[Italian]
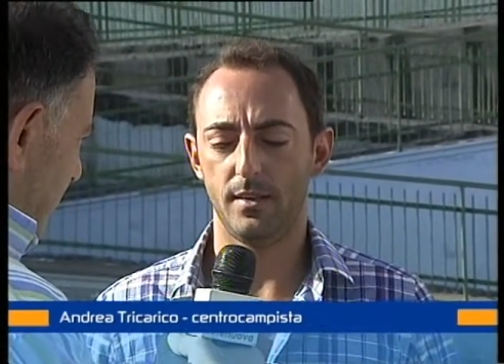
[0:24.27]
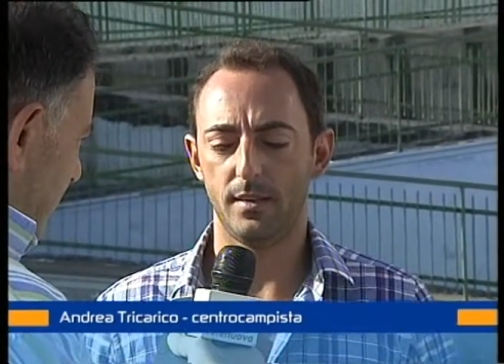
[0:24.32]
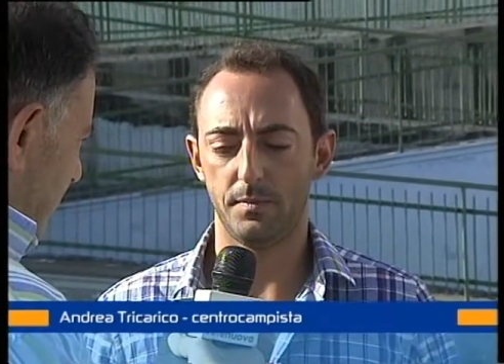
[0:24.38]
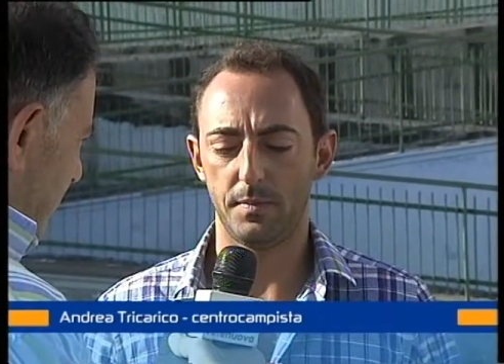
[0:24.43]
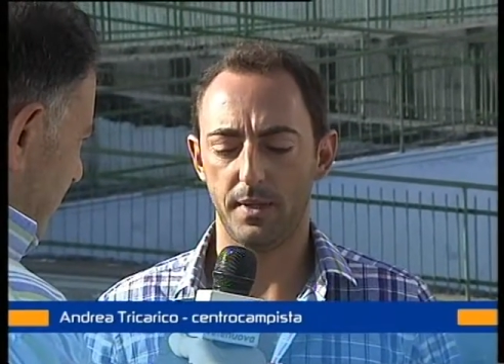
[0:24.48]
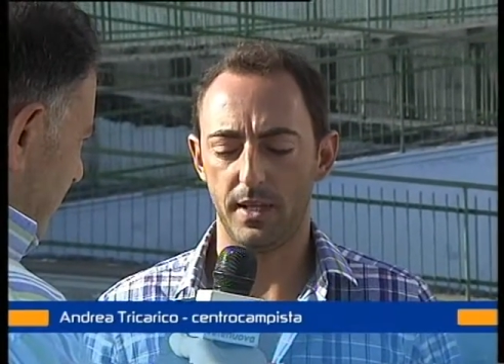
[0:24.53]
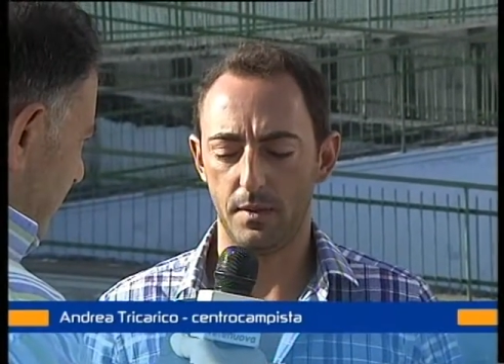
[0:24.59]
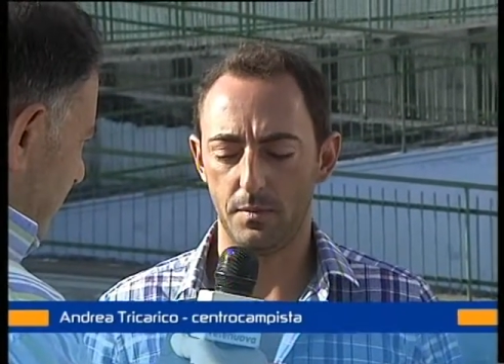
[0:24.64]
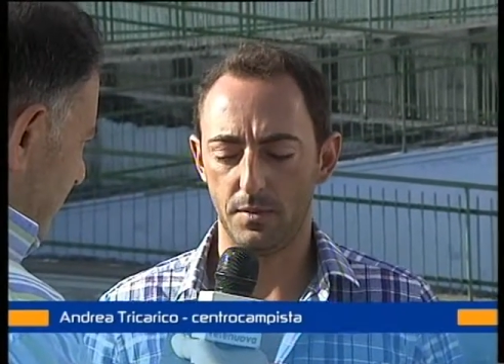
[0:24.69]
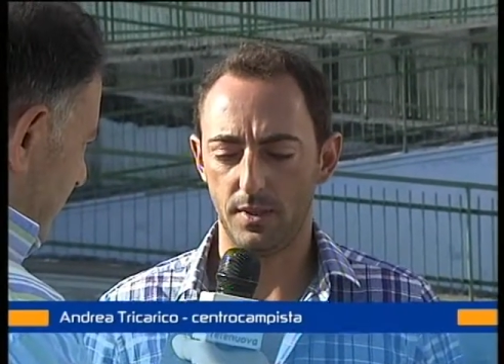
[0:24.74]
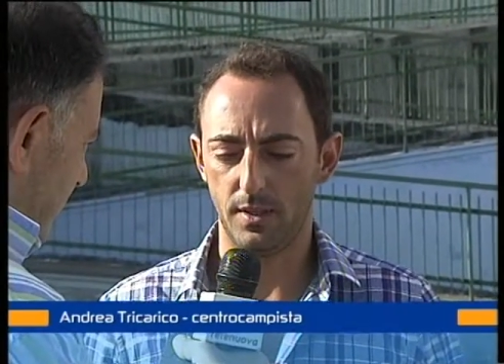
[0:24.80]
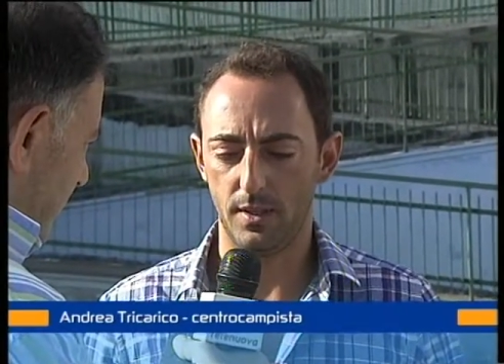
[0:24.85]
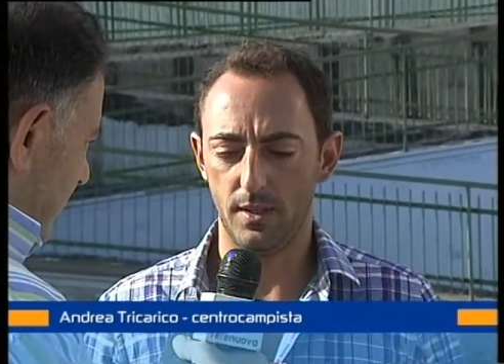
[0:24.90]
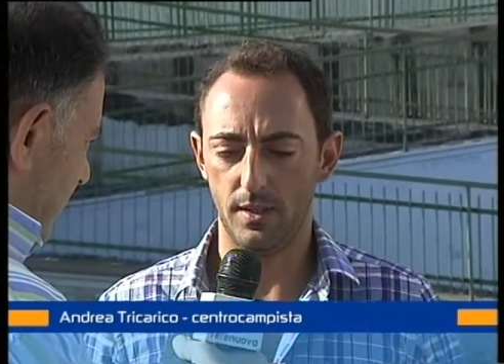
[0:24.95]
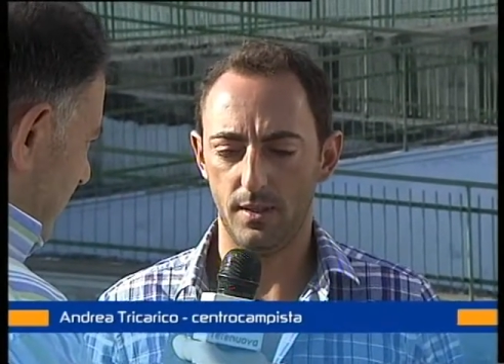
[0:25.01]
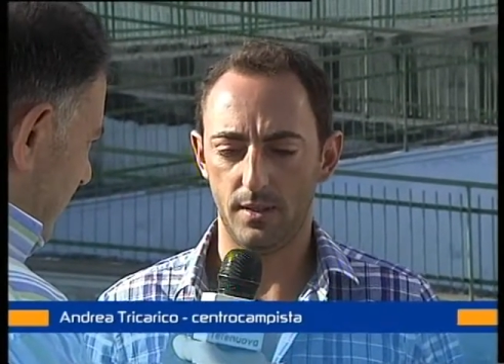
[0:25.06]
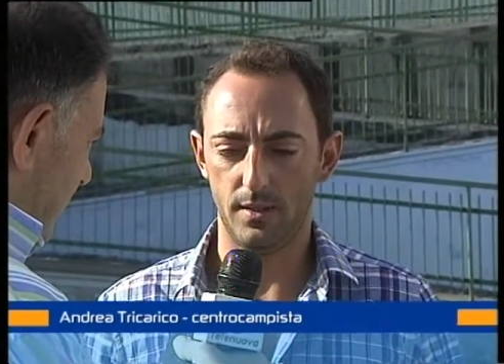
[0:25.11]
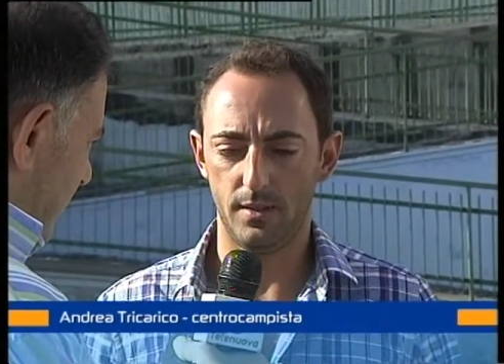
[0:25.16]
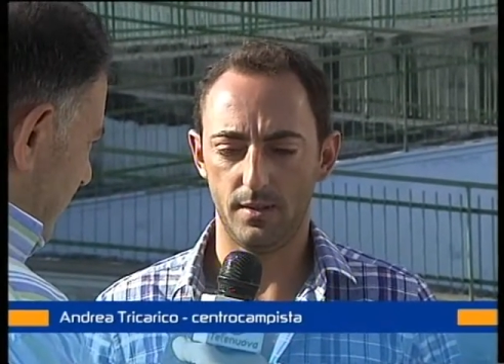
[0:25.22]
e speriamo
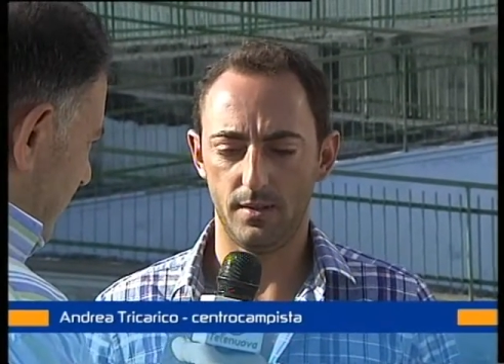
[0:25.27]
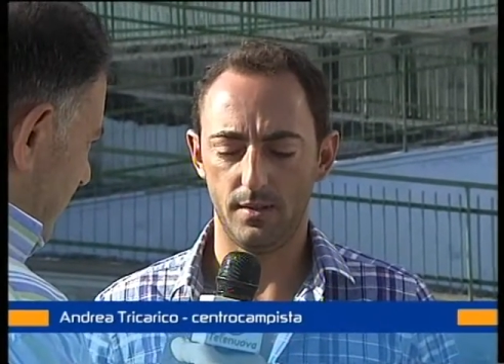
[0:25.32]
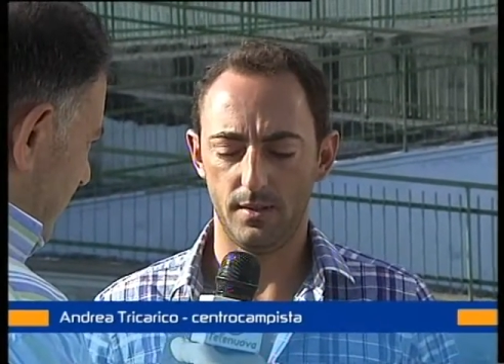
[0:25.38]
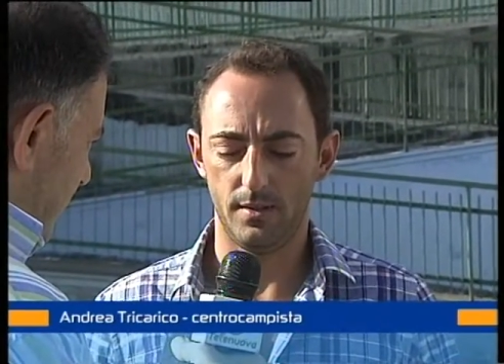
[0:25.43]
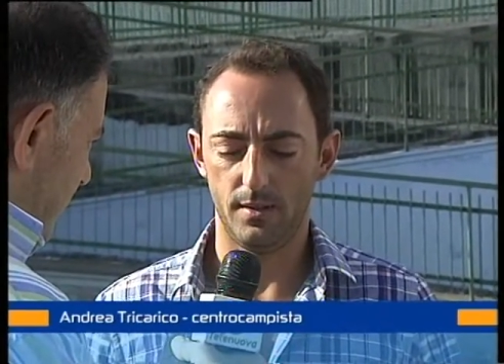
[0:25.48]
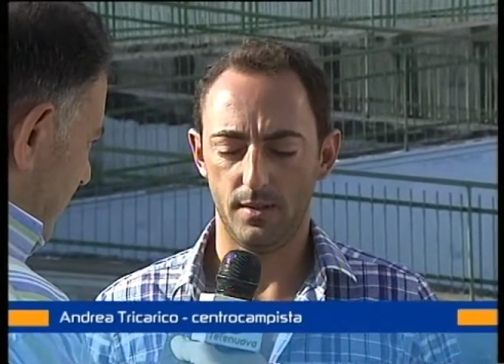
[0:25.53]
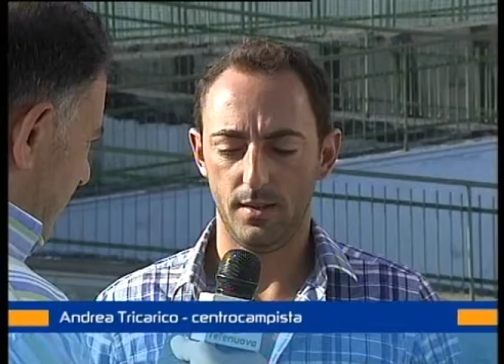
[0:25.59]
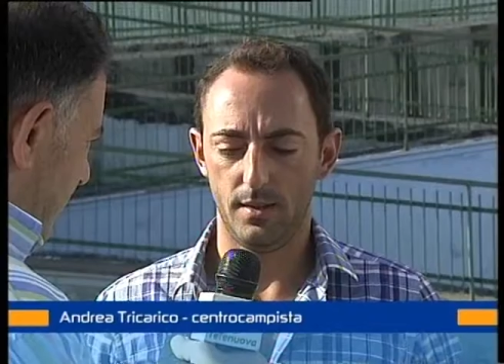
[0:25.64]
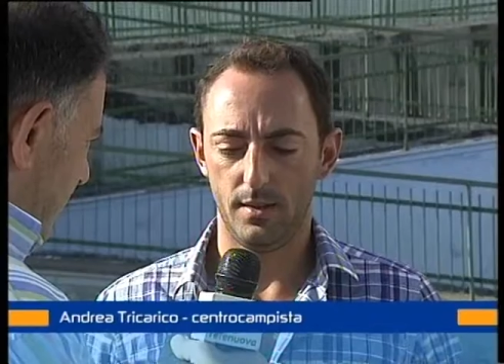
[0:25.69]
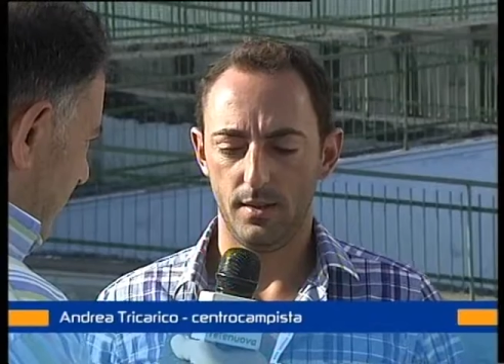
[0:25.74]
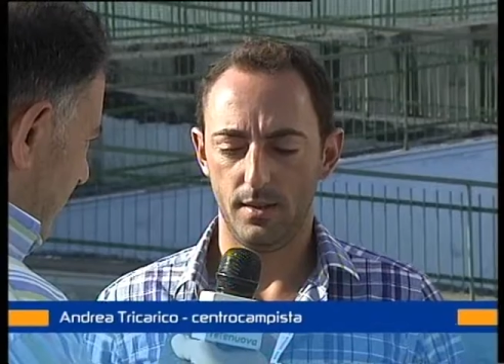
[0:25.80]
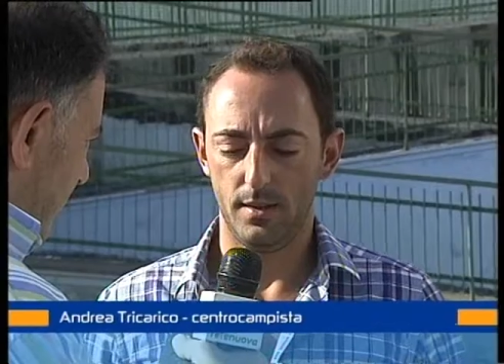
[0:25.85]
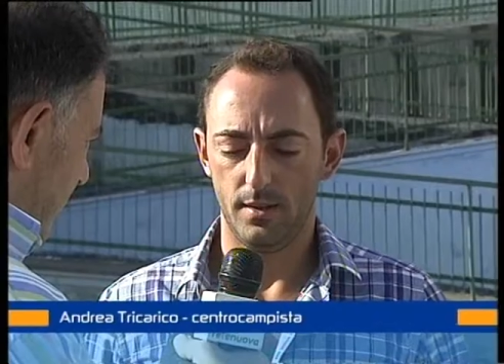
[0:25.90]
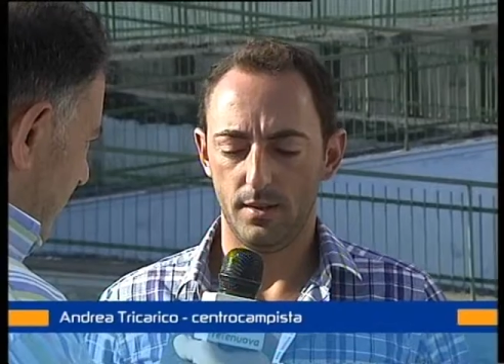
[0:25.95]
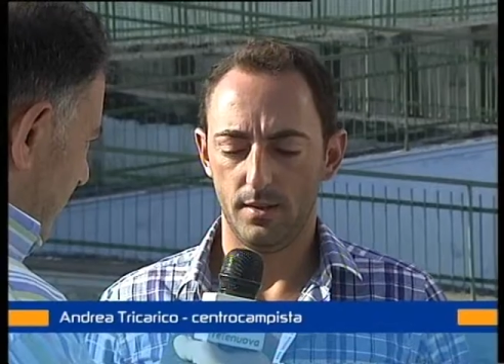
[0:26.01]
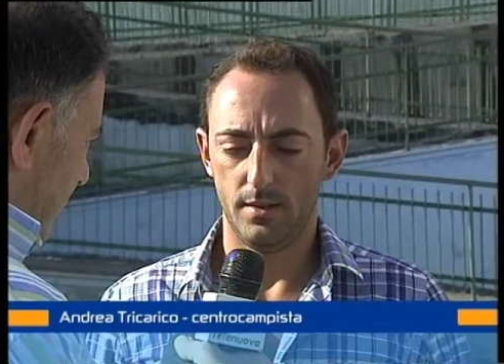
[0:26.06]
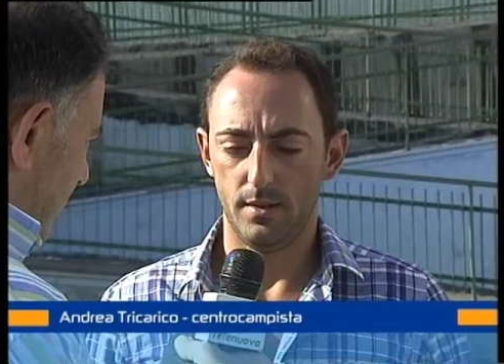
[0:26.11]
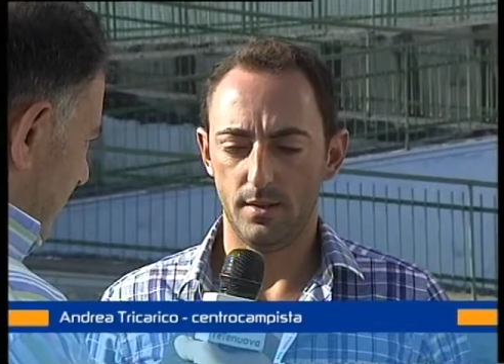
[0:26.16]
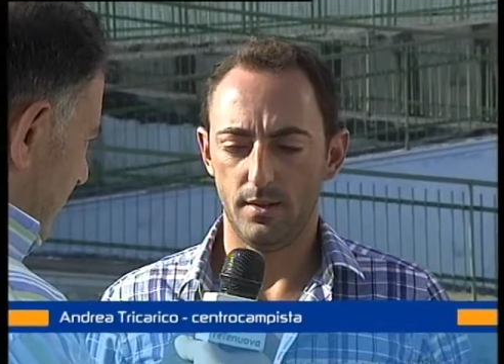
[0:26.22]
di,
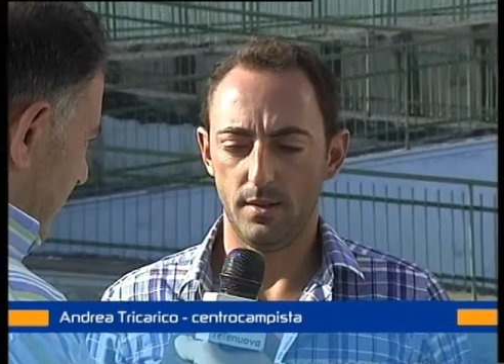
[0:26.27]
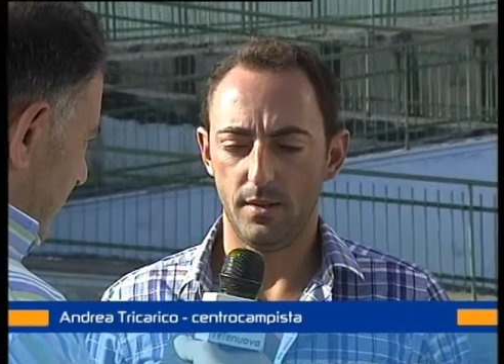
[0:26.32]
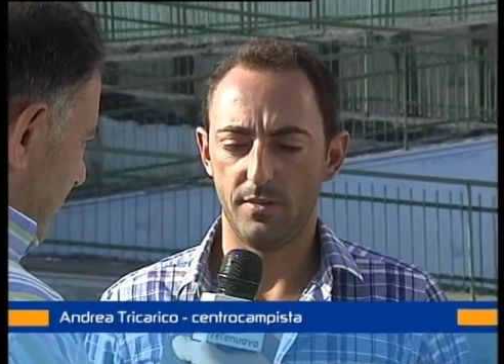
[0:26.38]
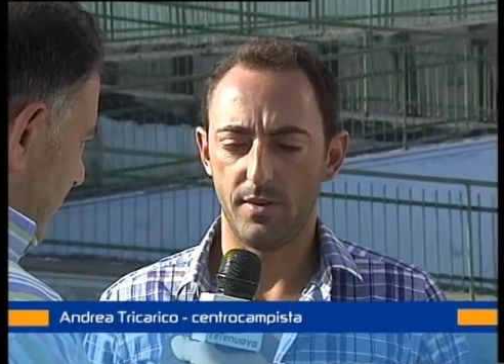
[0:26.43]
di